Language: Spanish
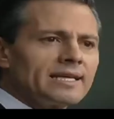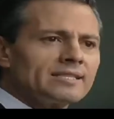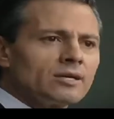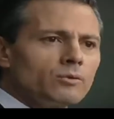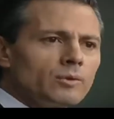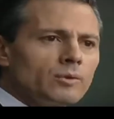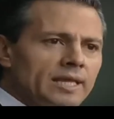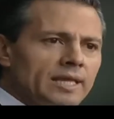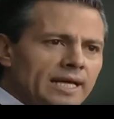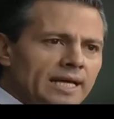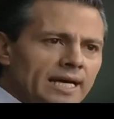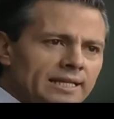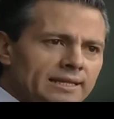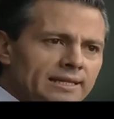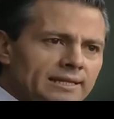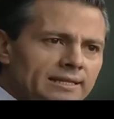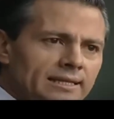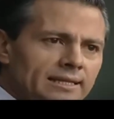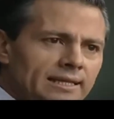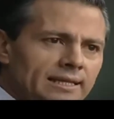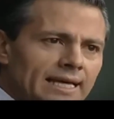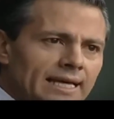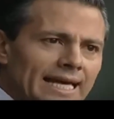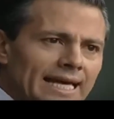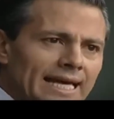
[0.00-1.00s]
de
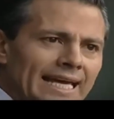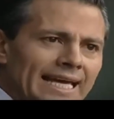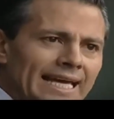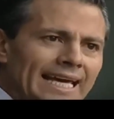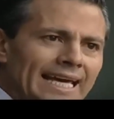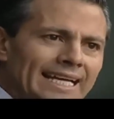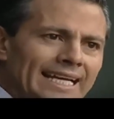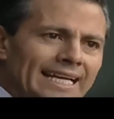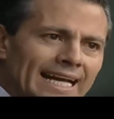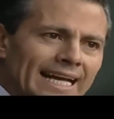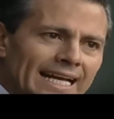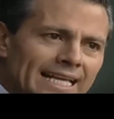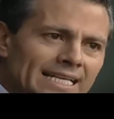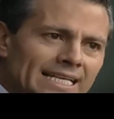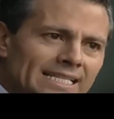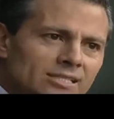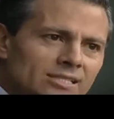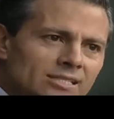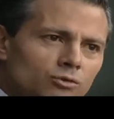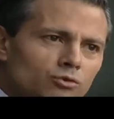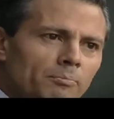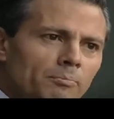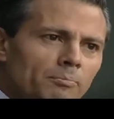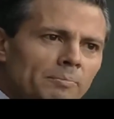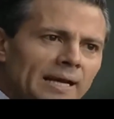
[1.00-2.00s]
Seguridad que
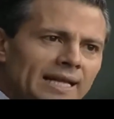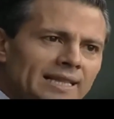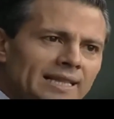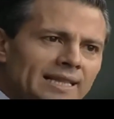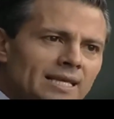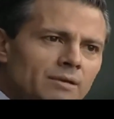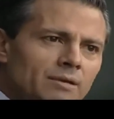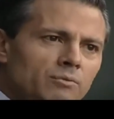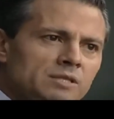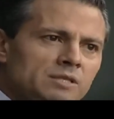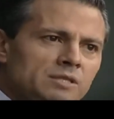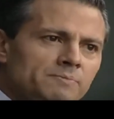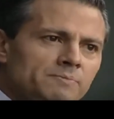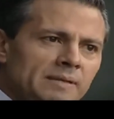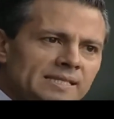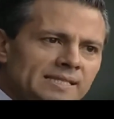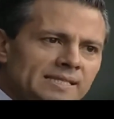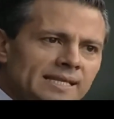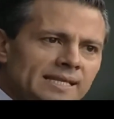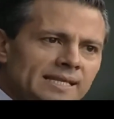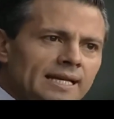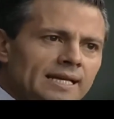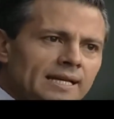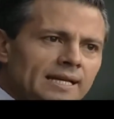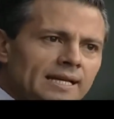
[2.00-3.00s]
realice un operativo
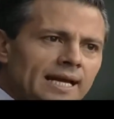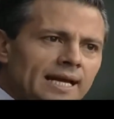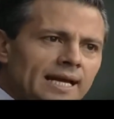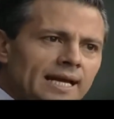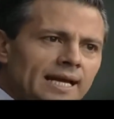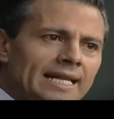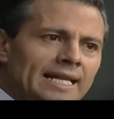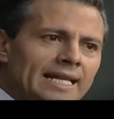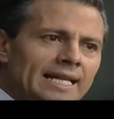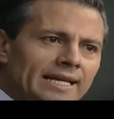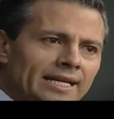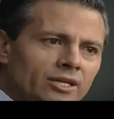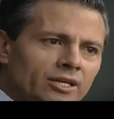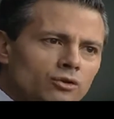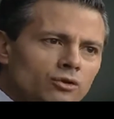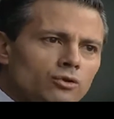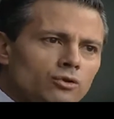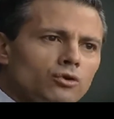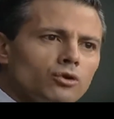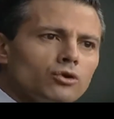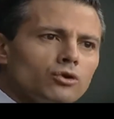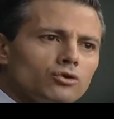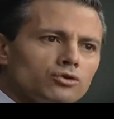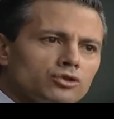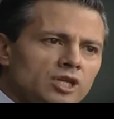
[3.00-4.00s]
especial en la
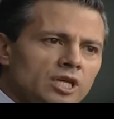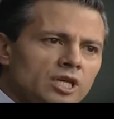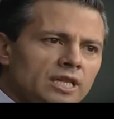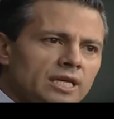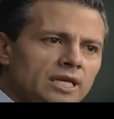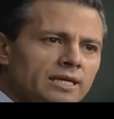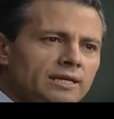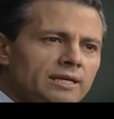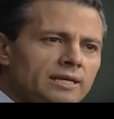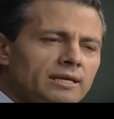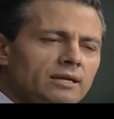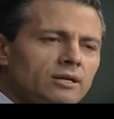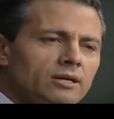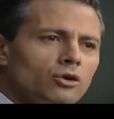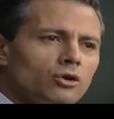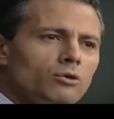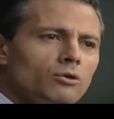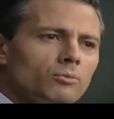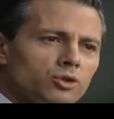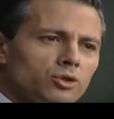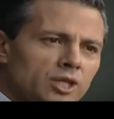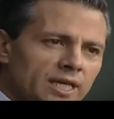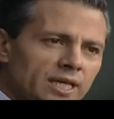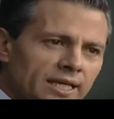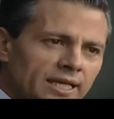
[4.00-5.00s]
región conocida
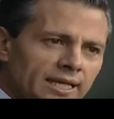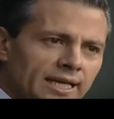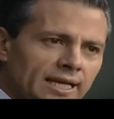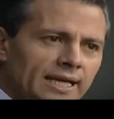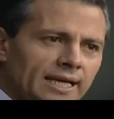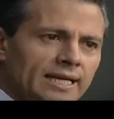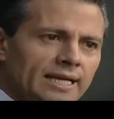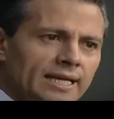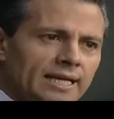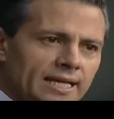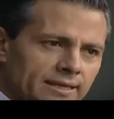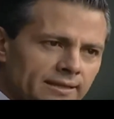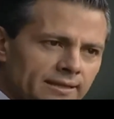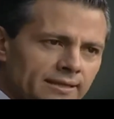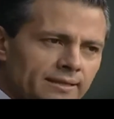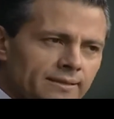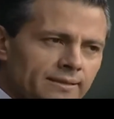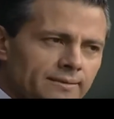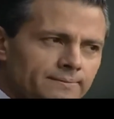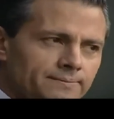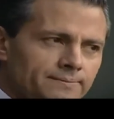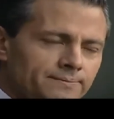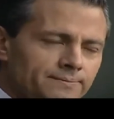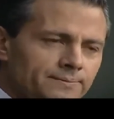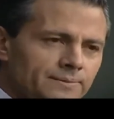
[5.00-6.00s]
como Tierra Caliente.
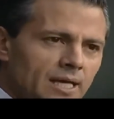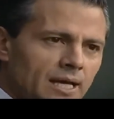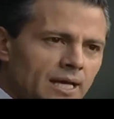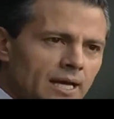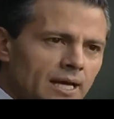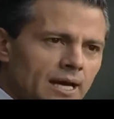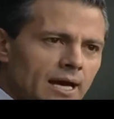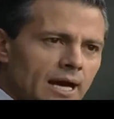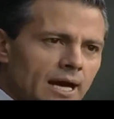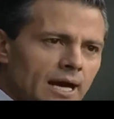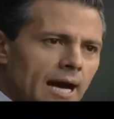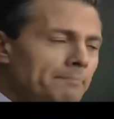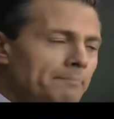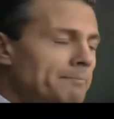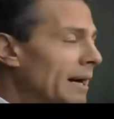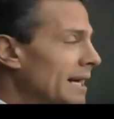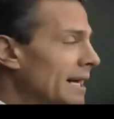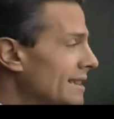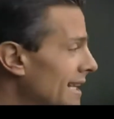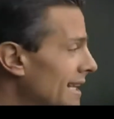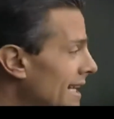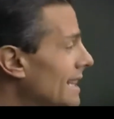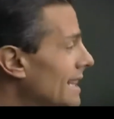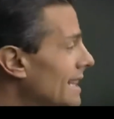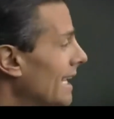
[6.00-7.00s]
A
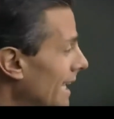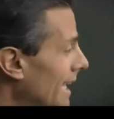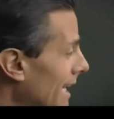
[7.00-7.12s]
partir